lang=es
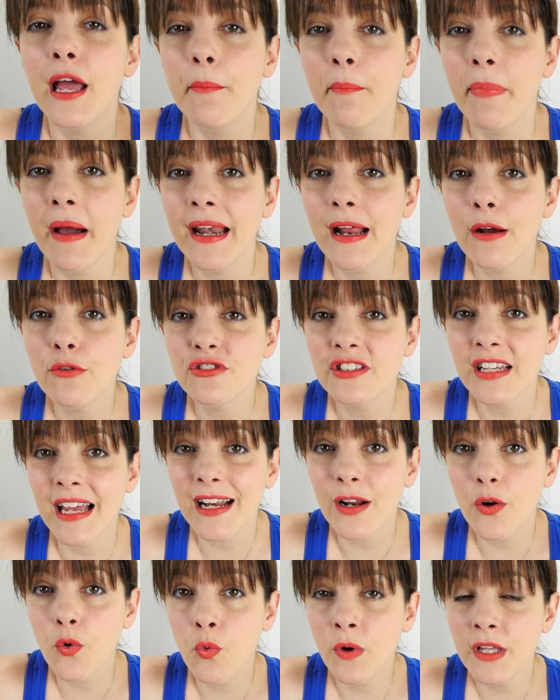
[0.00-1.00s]
para
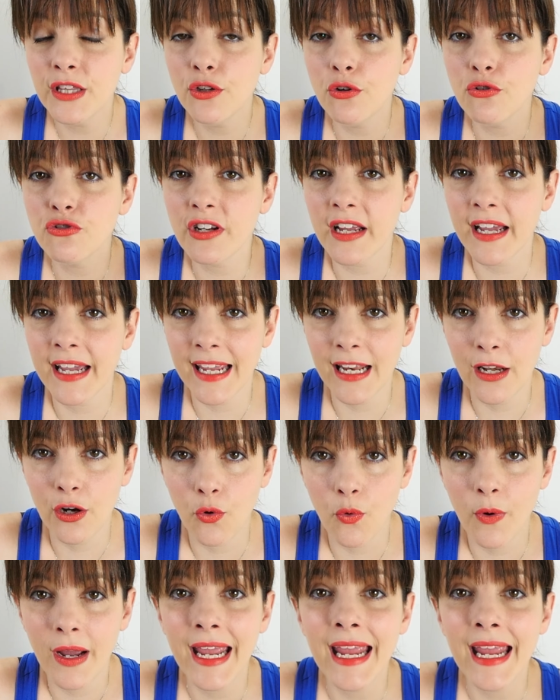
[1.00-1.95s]
usar Windows Hello,